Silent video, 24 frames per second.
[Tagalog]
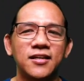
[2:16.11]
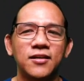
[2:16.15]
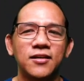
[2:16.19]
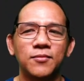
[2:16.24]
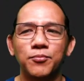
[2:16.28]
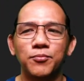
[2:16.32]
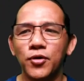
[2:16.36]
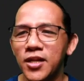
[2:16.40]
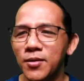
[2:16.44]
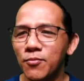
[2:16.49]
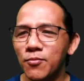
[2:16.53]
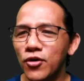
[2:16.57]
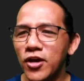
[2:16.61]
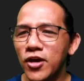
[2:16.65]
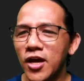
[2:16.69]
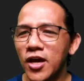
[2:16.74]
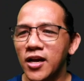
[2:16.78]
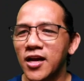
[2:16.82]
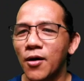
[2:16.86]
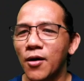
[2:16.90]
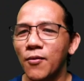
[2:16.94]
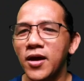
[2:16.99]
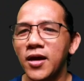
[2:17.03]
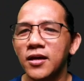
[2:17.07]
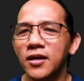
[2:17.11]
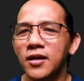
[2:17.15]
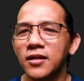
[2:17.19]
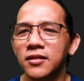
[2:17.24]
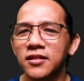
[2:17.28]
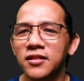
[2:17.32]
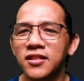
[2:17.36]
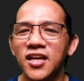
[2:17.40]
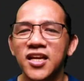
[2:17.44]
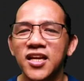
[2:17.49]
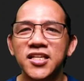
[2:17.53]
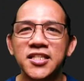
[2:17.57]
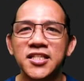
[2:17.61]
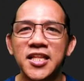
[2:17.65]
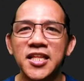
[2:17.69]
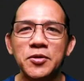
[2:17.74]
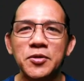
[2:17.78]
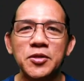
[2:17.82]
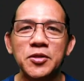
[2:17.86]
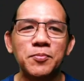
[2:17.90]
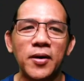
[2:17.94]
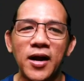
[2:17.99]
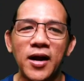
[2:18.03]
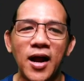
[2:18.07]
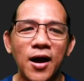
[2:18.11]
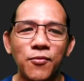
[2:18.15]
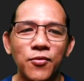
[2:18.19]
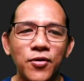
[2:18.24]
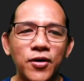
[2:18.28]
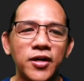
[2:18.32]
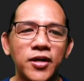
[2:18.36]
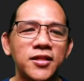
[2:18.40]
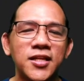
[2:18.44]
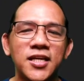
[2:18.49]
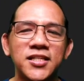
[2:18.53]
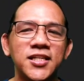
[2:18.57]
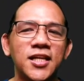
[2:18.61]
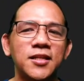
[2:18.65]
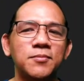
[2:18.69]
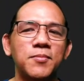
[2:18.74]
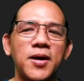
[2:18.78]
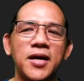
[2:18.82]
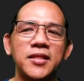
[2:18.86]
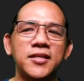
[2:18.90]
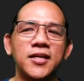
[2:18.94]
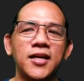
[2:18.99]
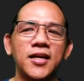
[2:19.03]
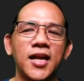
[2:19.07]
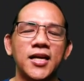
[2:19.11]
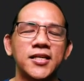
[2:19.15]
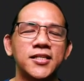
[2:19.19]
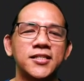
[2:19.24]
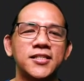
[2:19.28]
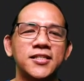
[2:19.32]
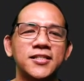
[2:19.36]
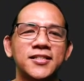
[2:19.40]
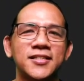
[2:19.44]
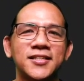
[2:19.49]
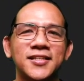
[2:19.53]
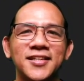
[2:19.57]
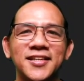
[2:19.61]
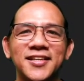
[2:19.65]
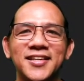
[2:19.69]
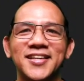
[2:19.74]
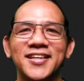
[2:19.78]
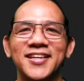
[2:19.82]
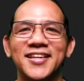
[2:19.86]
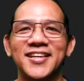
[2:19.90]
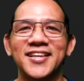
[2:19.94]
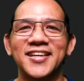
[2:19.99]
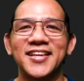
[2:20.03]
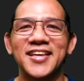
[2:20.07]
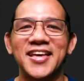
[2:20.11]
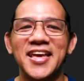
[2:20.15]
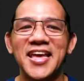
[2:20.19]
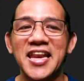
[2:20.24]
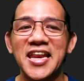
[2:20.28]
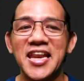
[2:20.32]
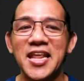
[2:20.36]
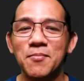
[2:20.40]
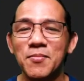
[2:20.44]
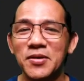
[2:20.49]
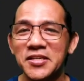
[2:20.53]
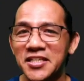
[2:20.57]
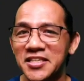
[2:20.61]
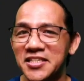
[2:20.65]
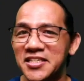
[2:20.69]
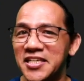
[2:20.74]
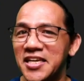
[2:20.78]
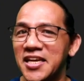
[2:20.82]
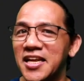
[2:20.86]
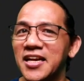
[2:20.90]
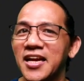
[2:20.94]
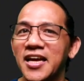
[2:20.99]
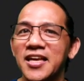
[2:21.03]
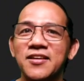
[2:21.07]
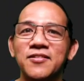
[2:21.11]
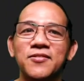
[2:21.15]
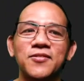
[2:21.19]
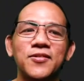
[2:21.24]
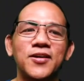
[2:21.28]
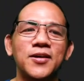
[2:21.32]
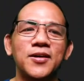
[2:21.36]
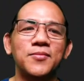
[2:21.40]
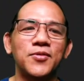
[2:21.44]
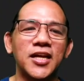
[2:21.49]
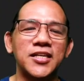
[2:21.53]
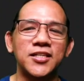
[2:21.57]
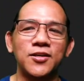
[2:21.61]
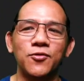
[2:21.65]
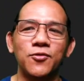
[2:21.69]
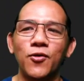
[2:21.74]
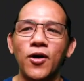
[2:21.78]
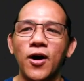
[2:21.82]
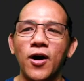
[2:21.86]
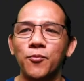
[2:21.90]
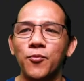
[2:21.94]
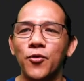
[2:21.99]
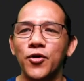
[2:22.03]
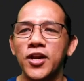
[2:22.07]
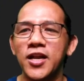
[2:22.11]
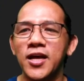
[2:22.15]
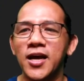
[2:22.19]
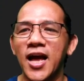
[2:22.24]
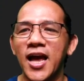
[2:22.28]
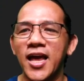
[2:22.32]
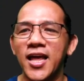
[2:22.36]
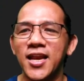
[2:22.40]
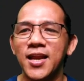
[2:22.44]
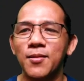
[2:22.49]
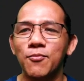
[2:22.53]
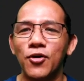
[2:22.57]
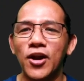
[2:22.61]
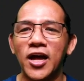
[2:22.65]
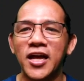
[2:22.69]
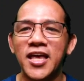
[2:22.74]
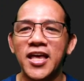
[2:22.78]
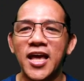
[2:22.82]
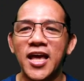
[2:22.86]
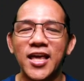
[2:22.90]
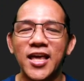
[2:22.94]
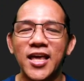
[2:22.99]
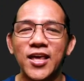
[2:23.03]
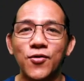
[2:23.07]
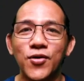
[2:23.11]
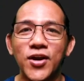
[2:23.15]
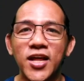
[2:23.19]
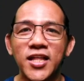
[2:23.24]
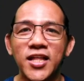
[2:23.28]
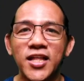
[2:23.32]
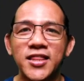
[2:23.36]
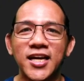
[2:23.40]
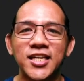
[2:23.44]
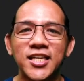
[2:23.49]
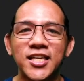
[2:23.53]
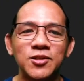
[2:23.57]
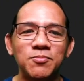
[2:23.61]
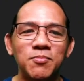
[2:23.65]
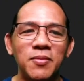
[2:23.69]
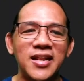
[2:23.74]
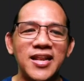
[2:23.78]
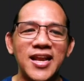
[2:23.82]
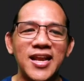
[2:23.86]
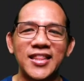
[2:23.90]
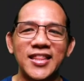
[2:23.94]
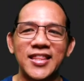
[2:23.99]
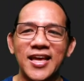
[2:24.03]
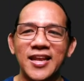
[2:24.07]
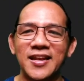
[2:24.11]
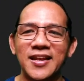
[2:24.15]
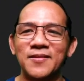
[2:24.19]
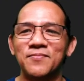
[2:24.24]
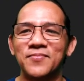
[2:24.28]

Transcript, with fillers: Pwede mo yan gawing 3 steps per hour. It doesn't matter class. Hindi masisira yung kan mo class. Pwede nga hindi mo lagyan ng unit ang speed natin.